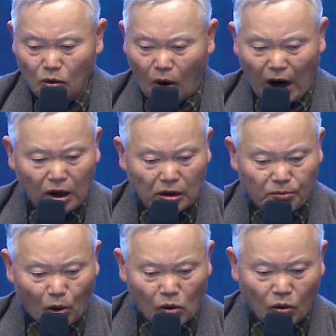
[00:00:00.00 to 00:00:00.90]
과거
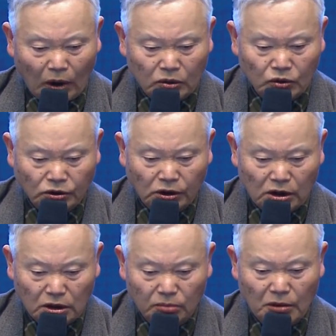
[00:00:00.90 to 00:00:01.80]
봉건왕조
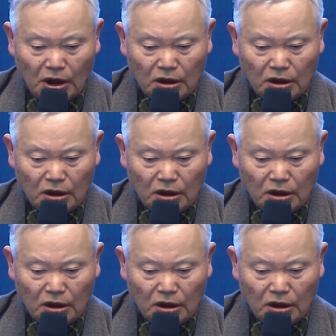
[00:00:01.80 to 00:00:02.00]
시대처럼